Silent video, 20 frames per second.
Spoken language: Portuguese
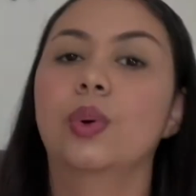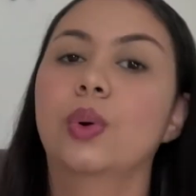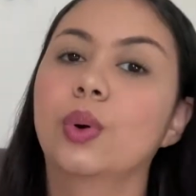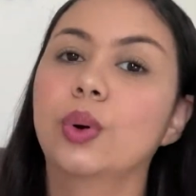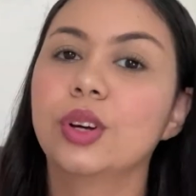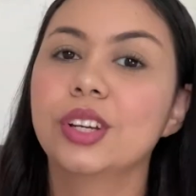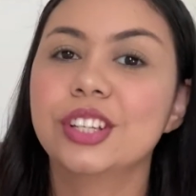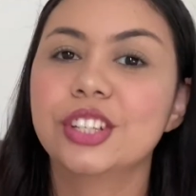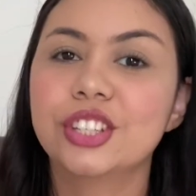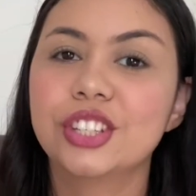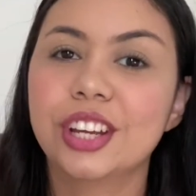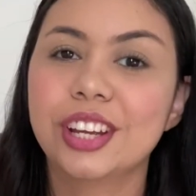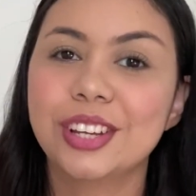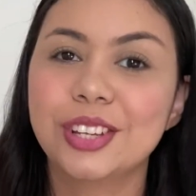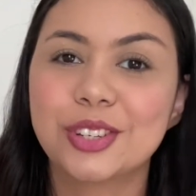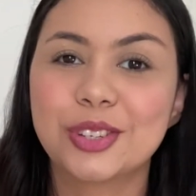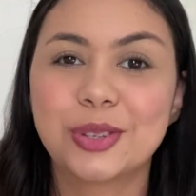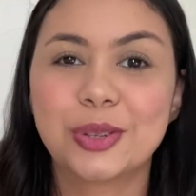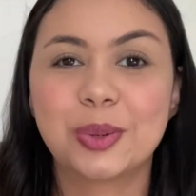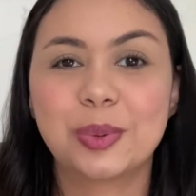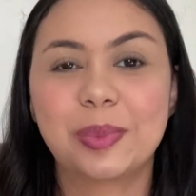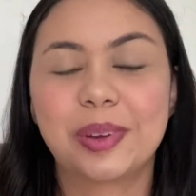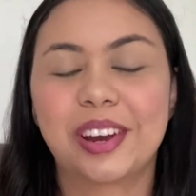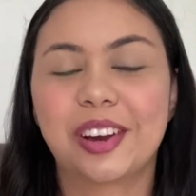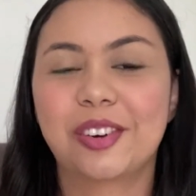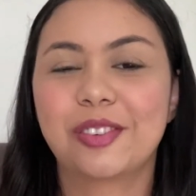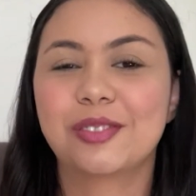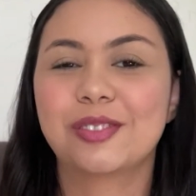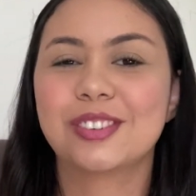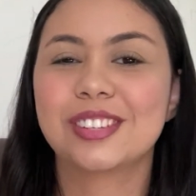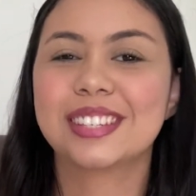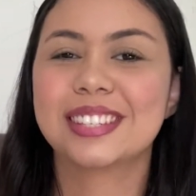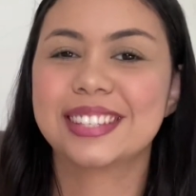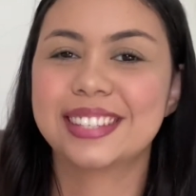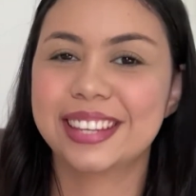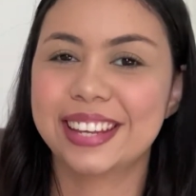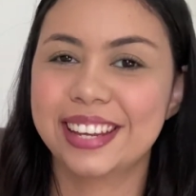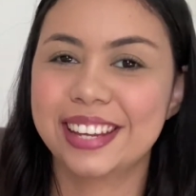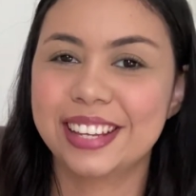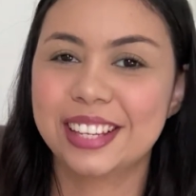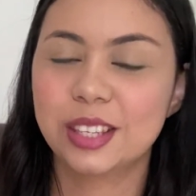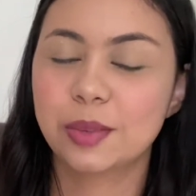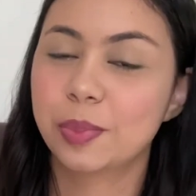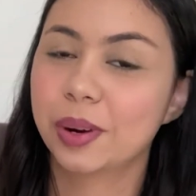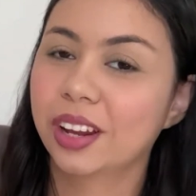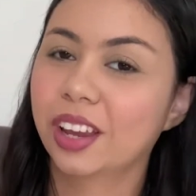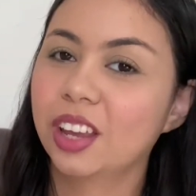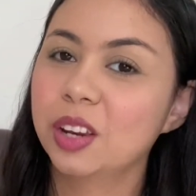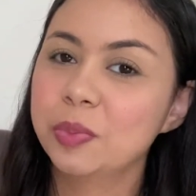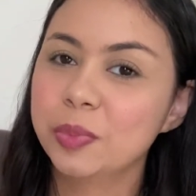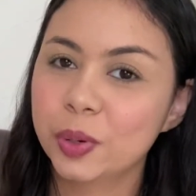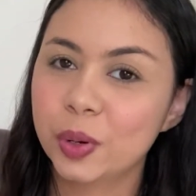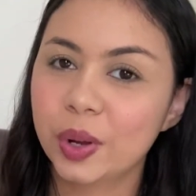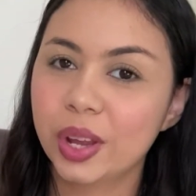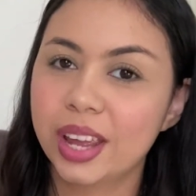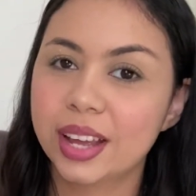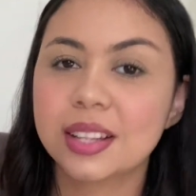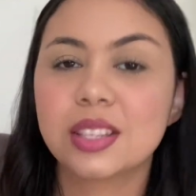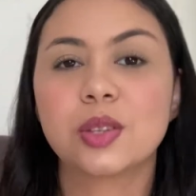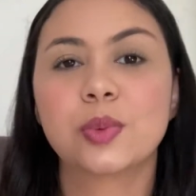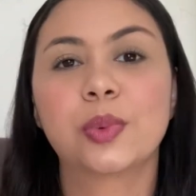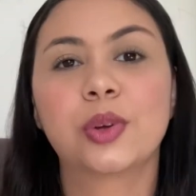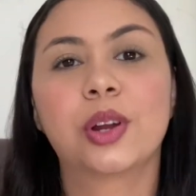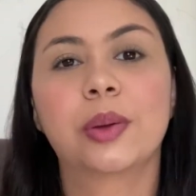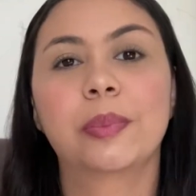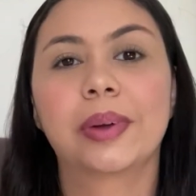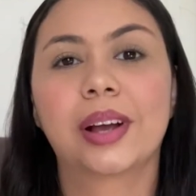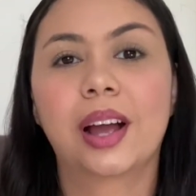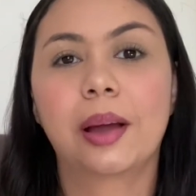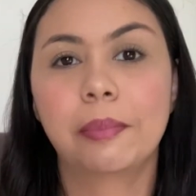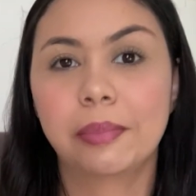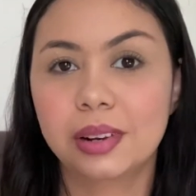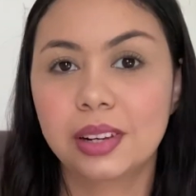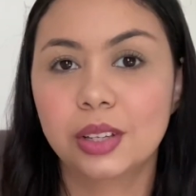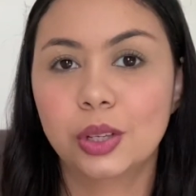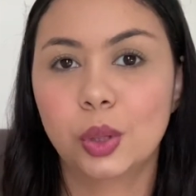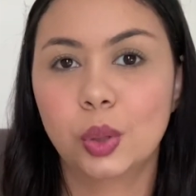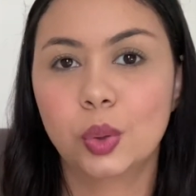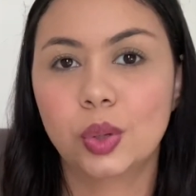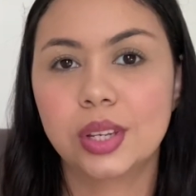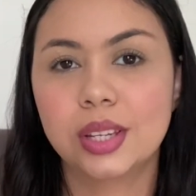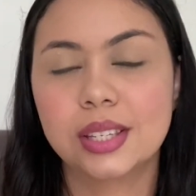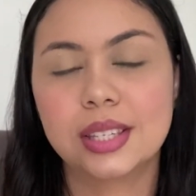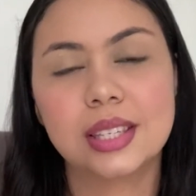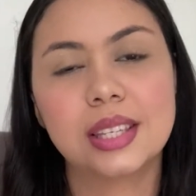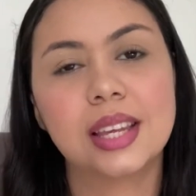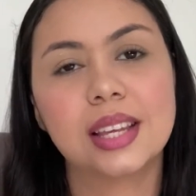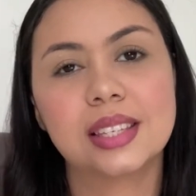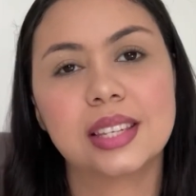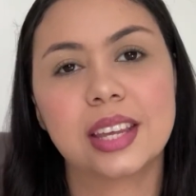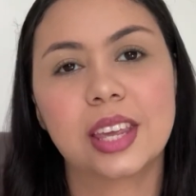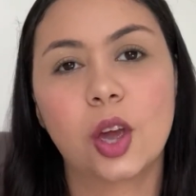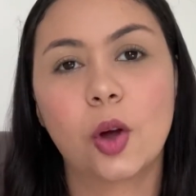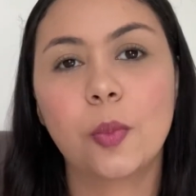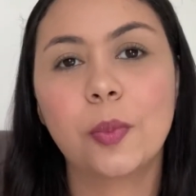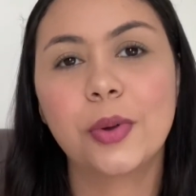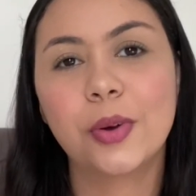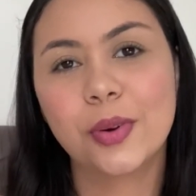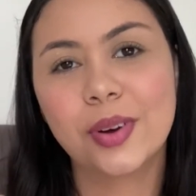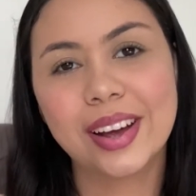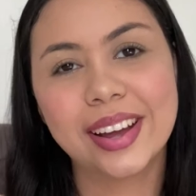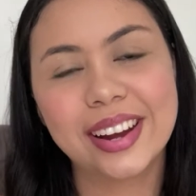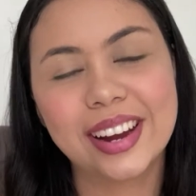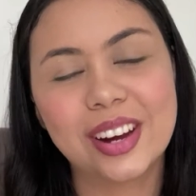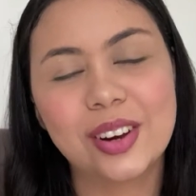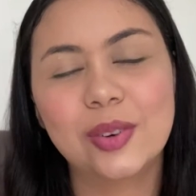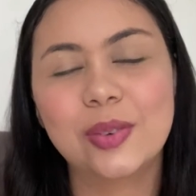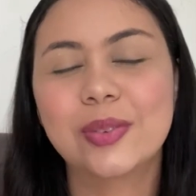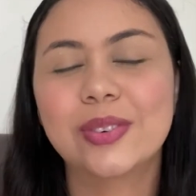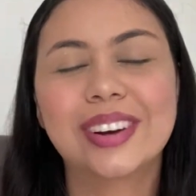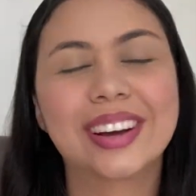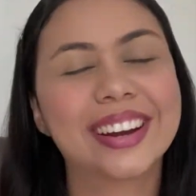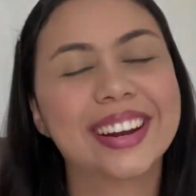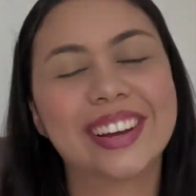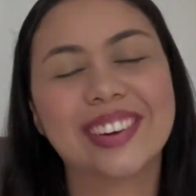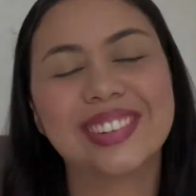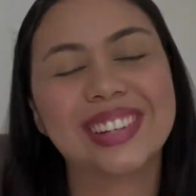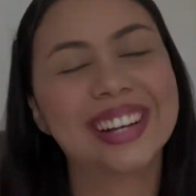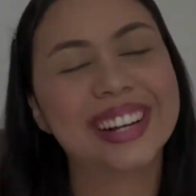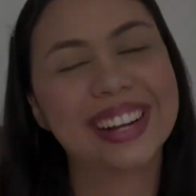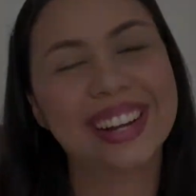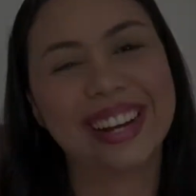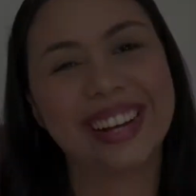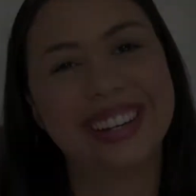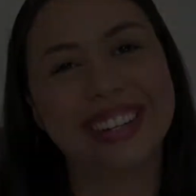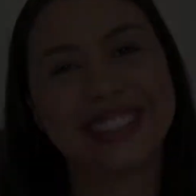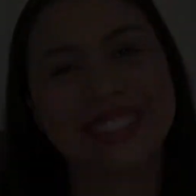Oi gente, tudo bem com vocês? Pra quem não me conhece, meu nome é Camila Antunes e esse aqui é o meu canal, o canal da K.